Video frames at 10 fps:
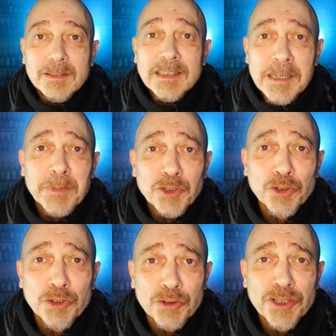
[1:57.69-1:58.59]
Sempre
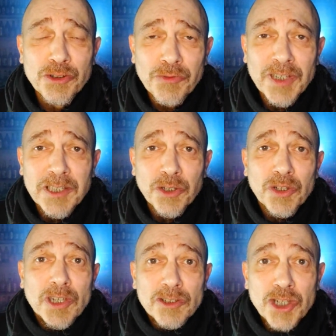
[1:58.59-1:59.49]
sotto lo stesso
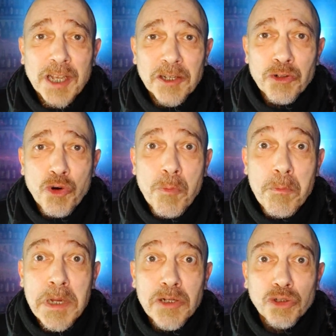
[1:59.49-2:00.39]
video c'è il
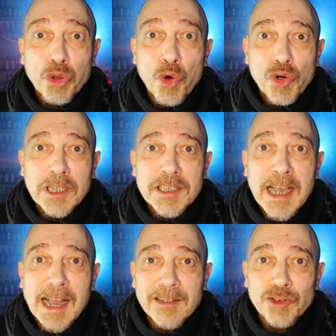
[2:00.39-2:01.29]
commentone
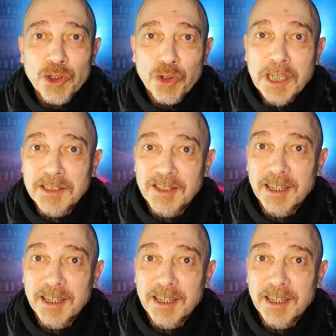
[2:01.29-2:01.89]
di Angelo che